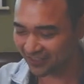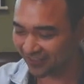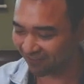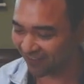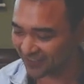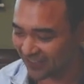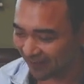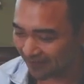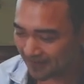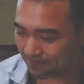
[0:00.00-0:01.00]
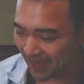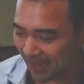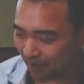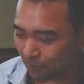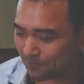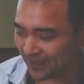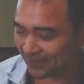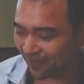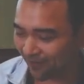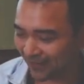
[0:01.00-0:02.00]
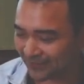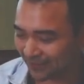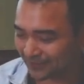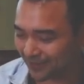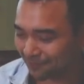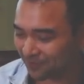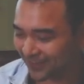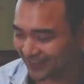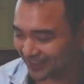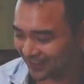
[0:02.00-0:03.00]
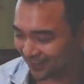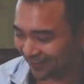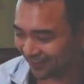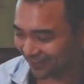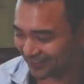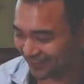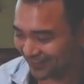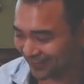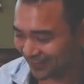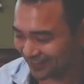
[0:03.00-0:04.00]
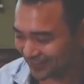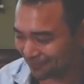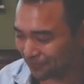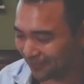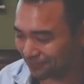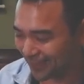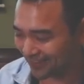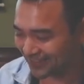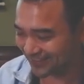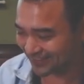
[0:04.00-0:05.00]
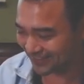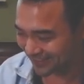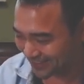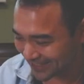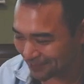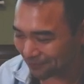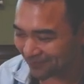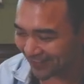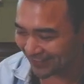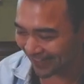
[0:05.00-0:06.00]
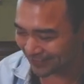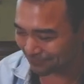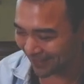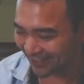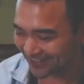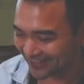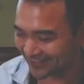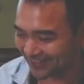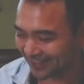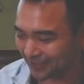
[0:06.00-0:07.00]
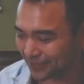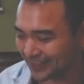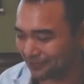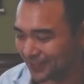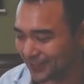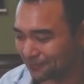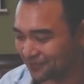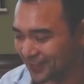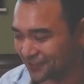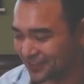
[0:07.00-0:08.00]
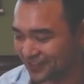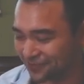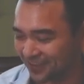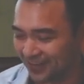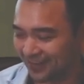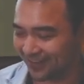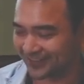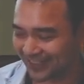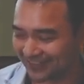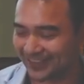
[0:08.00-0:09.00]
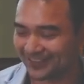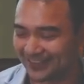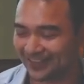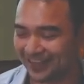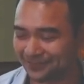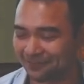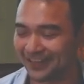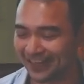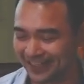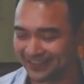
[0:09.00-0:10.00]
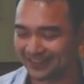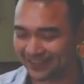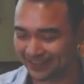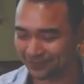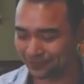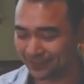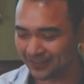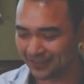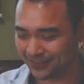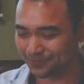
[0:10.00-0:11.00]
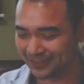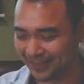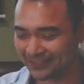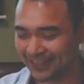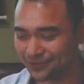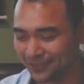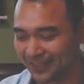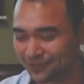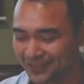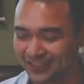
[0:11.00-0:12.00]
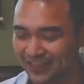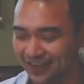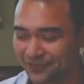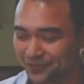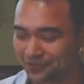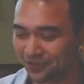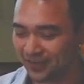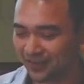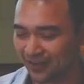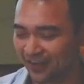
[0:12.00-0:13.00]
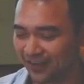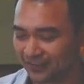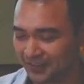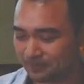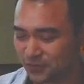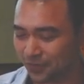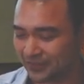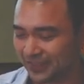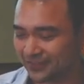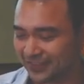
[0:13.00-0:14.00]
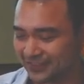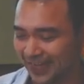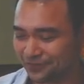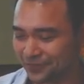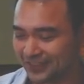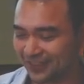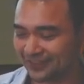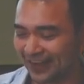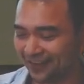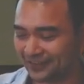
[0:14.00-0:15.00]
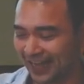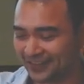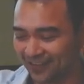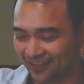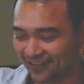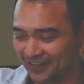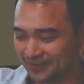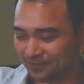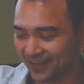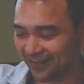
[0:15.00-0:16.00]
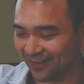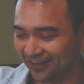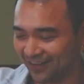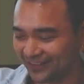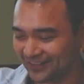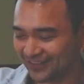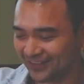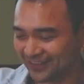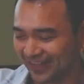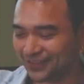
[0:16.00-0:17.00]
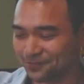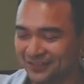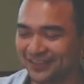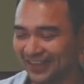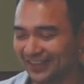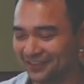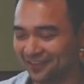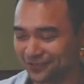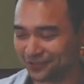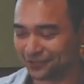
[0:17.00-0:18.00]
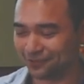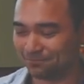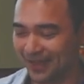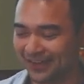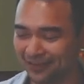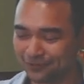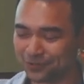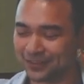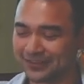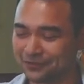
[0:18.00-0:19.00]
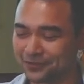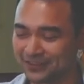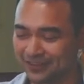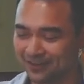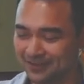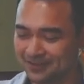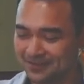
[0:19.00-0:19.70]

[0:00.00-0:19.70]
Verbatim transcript: 一个分享。那后面的话，这个这部分是呃，这部分比较，这这上面部分应该是比较可以实践。那最下面这部分就是说，呃，想象上，但是未来在自己小组是不是可以这样做，可以去思考，就是说，呃，从登记参与者，然后他的呃，他是不是可以有，就是说每个供学参与者。